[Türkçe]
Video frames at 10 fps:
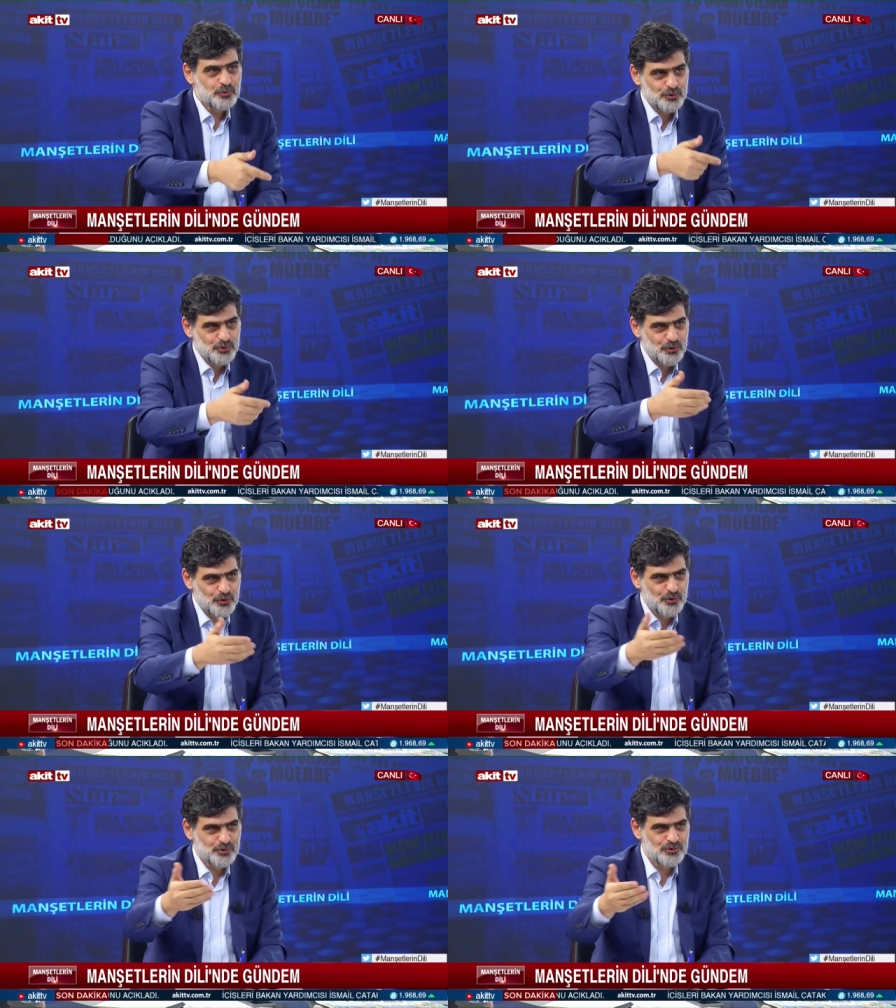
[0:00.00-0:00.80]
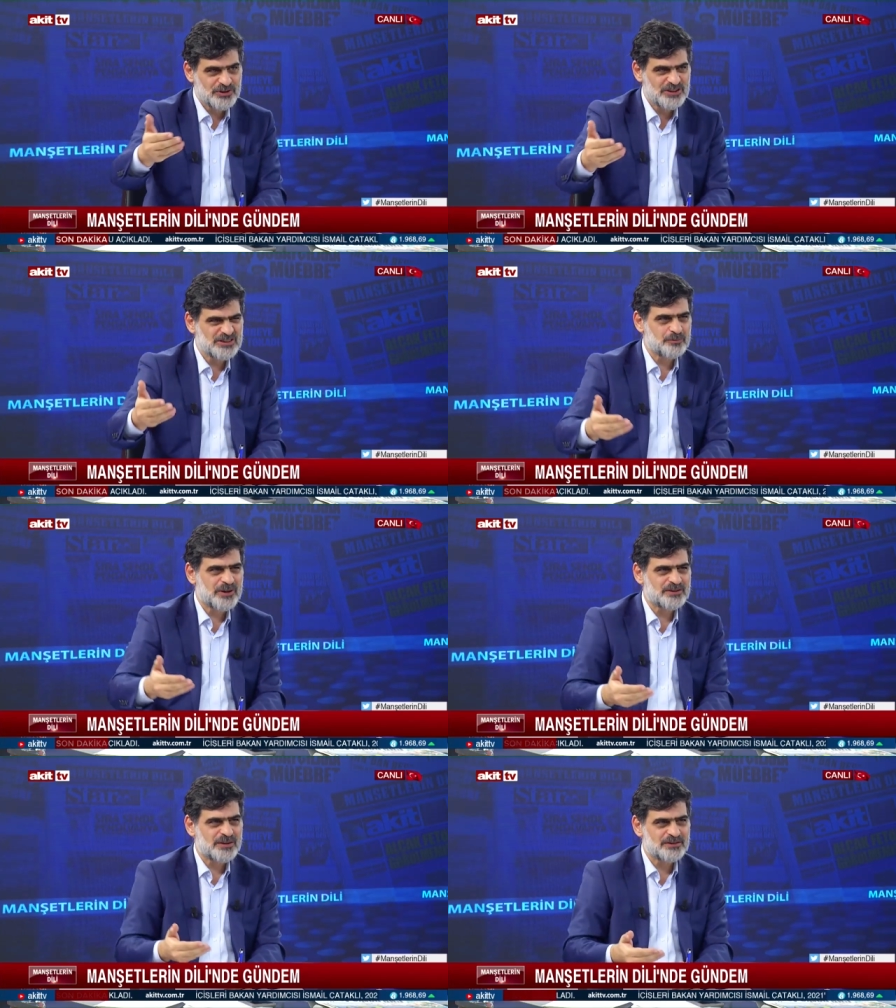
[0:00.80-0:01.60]
bütün
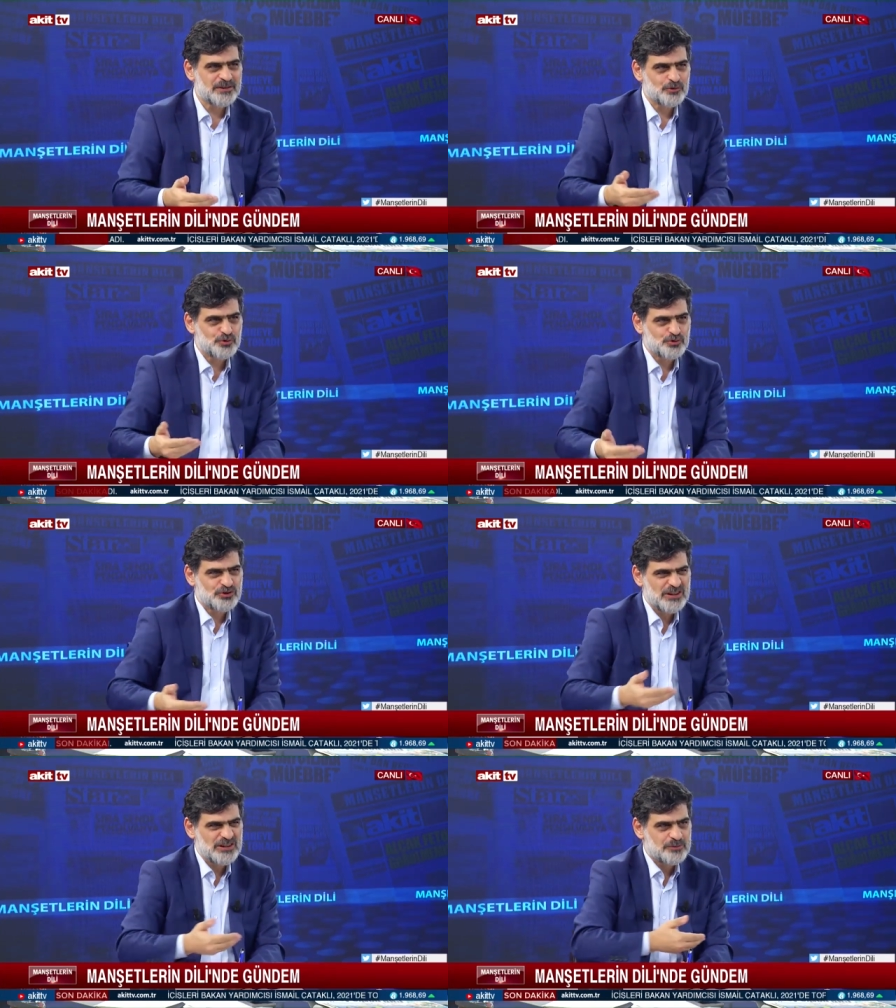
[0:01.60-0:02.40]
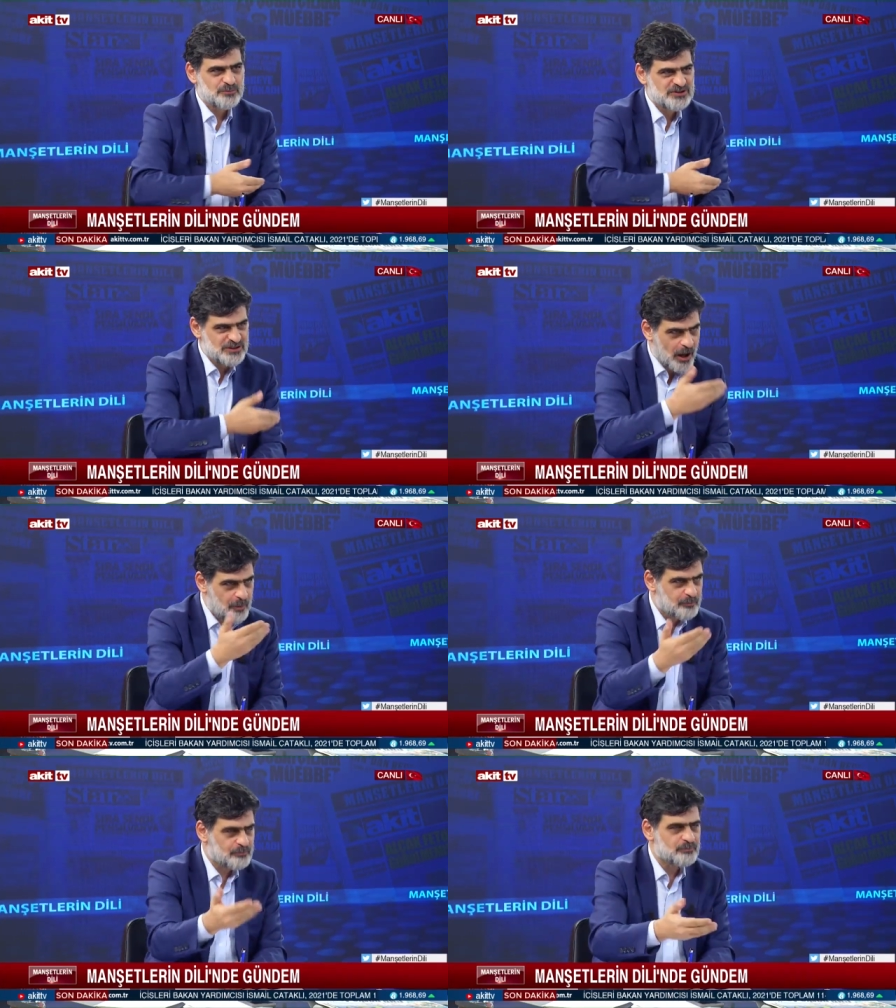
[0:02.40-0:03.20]
hizmetlerinde yüzde yirmi
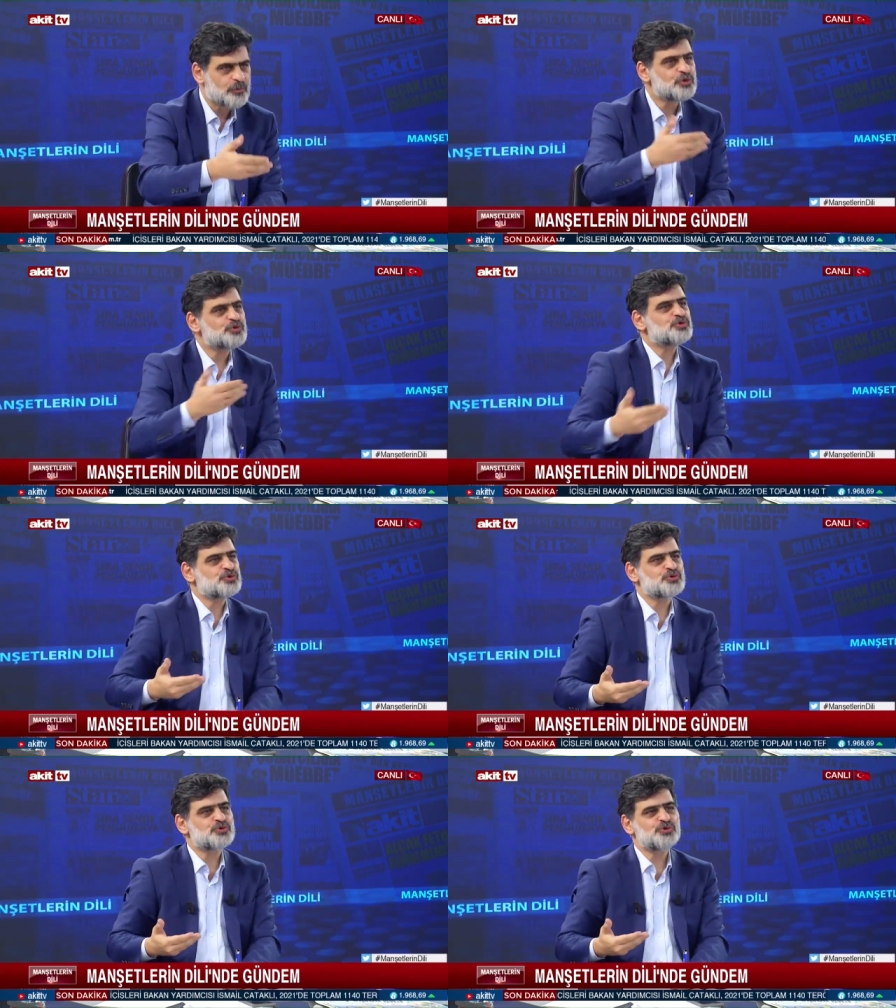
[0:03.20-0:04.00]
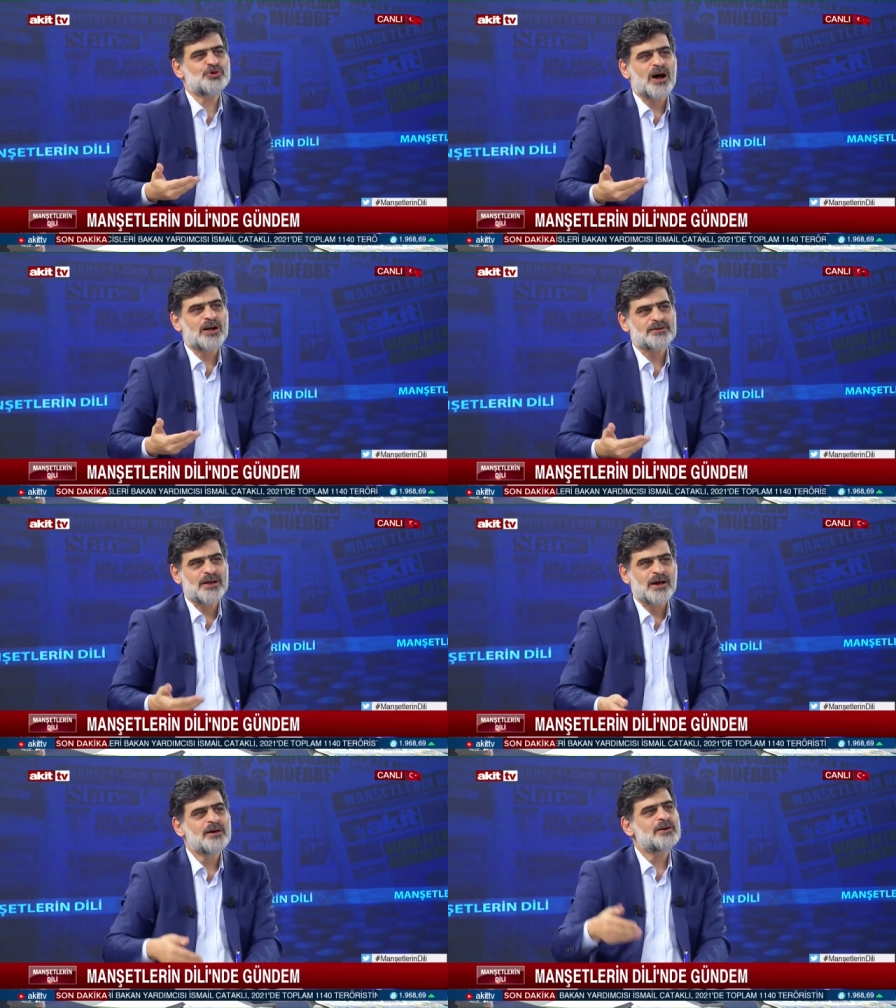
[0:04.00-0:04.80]
zam düşündüğü
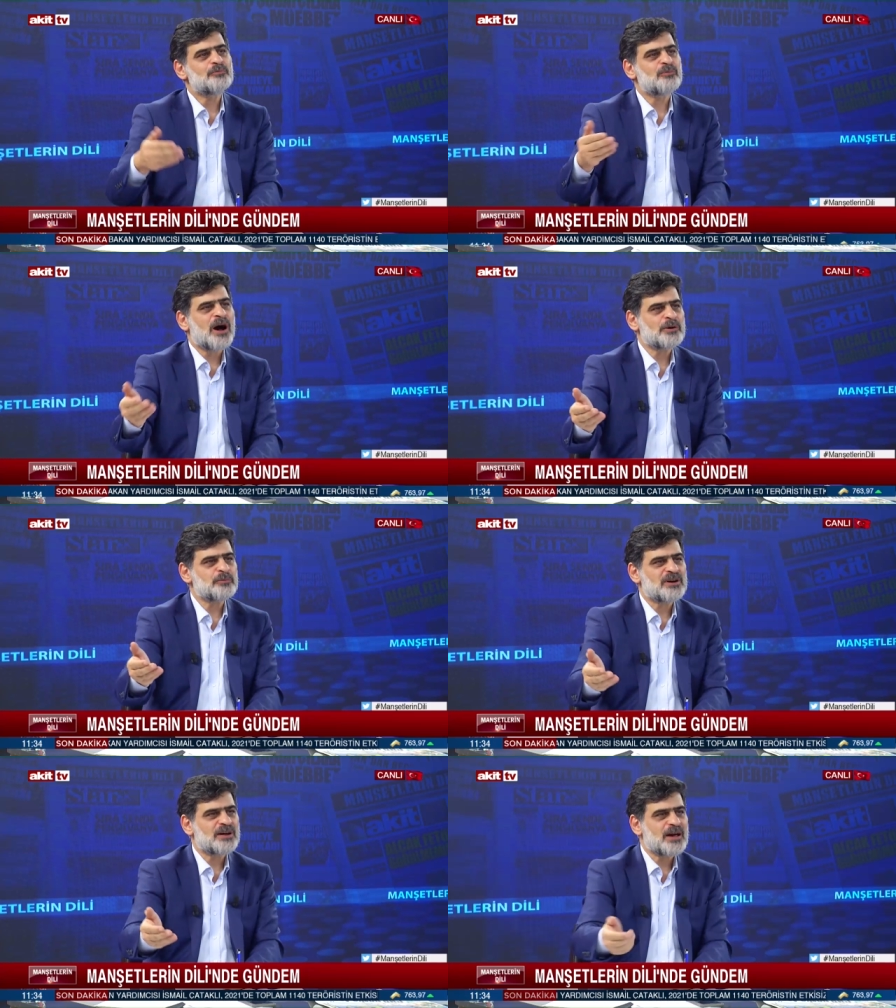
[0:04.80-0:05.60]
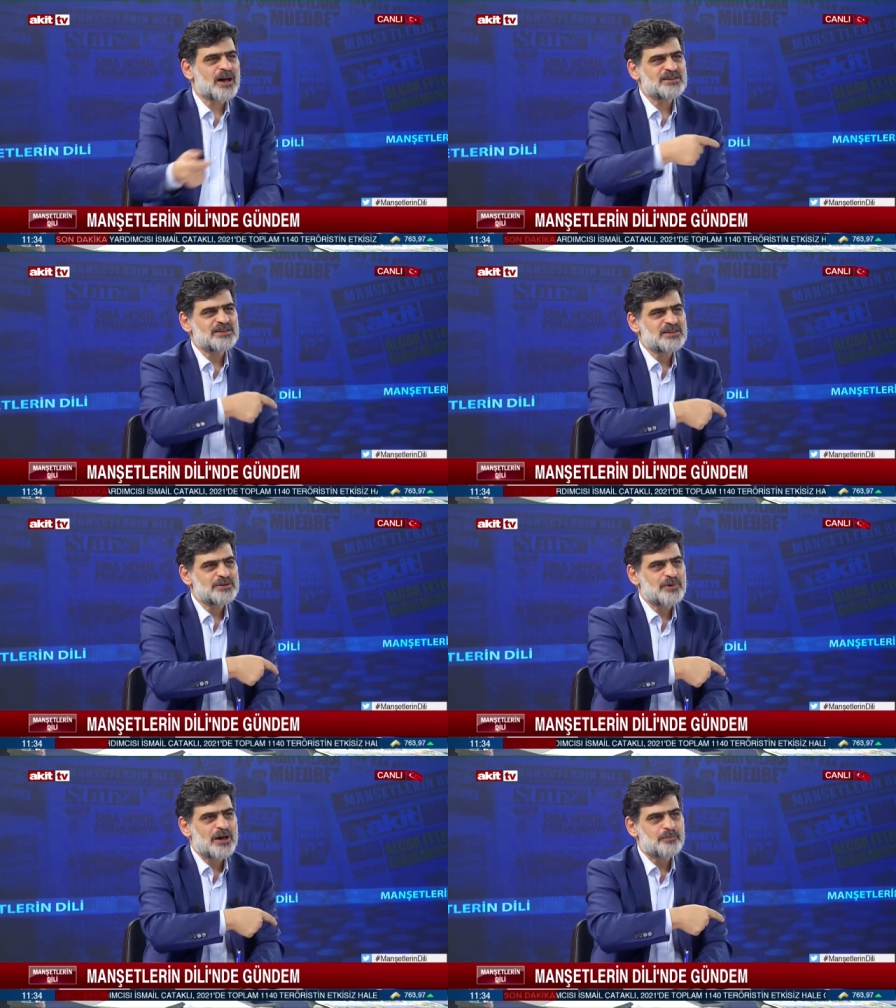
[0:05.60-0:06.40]
halde Marmara'ya
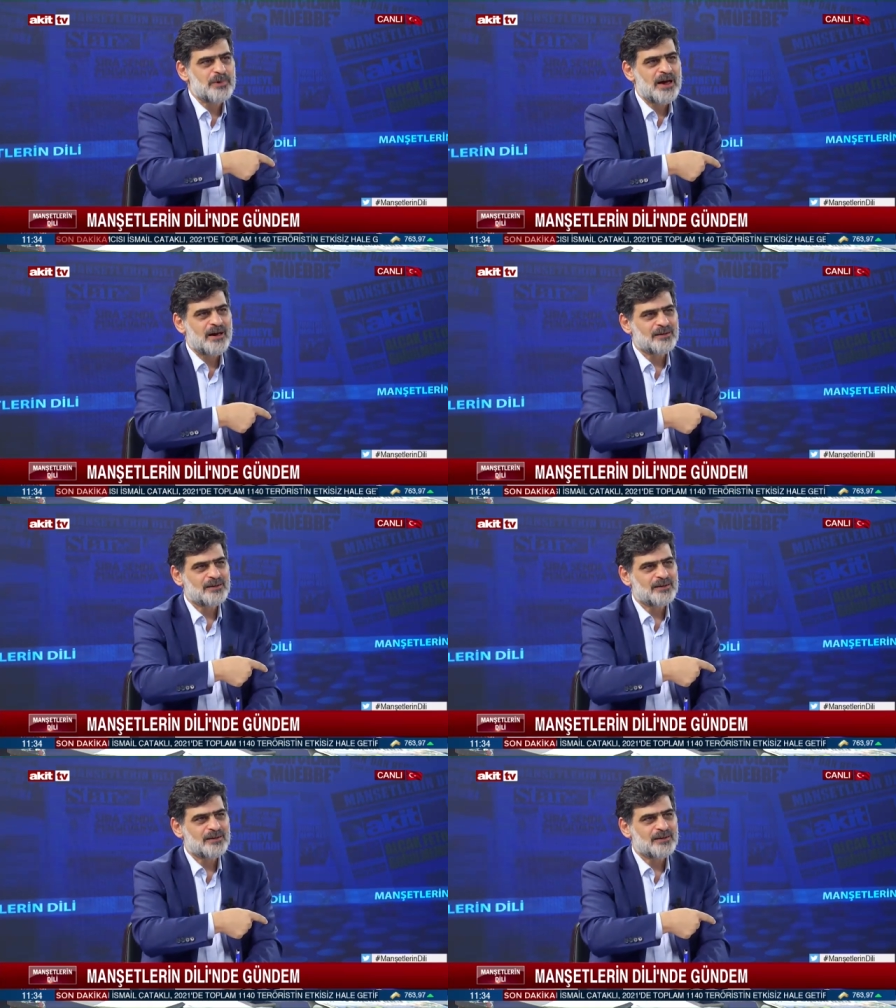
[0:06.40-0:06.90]
İBB